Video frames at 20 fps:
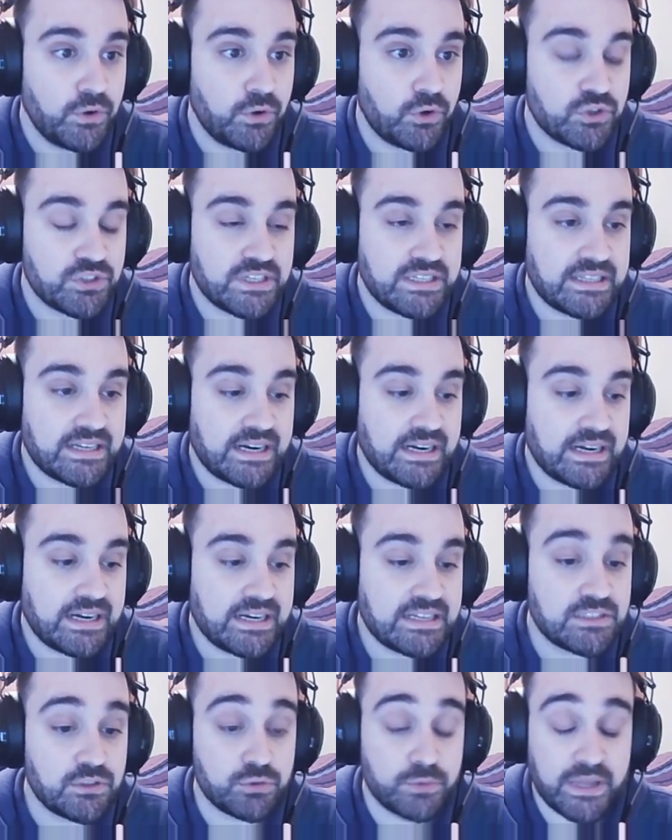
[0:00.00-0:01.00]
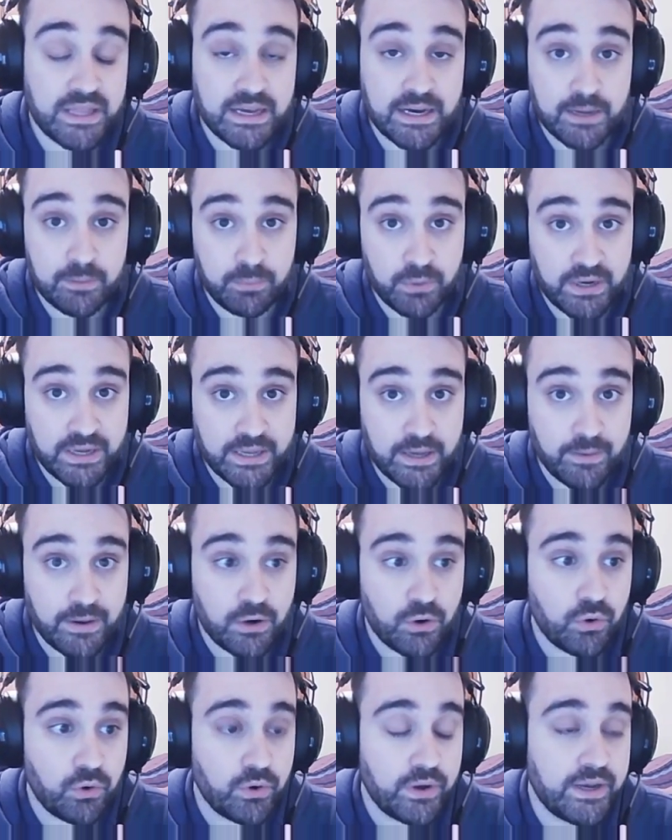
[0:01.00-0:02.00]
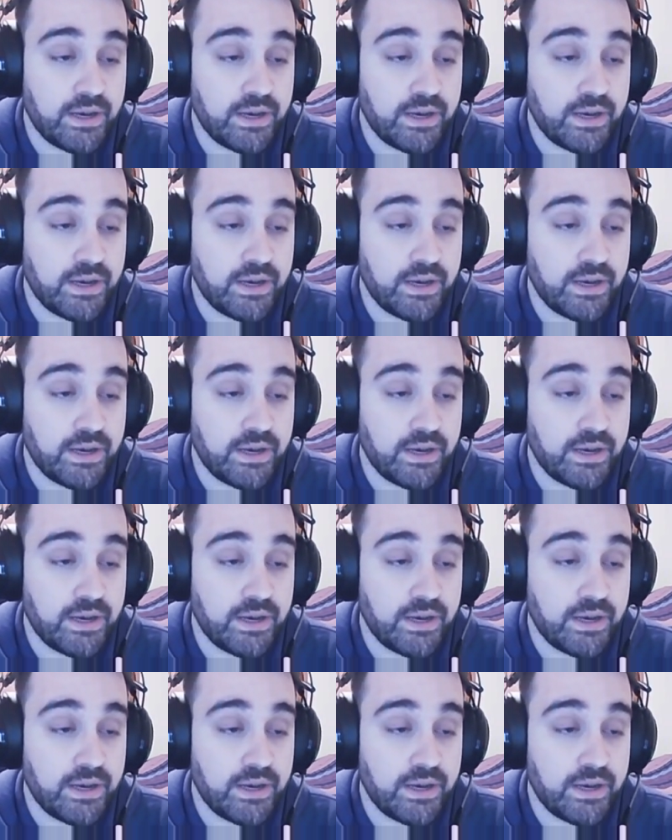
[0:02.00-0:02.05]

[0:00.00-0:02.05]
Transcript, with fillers: os entran ganas y os voy a dejar por aquí abajo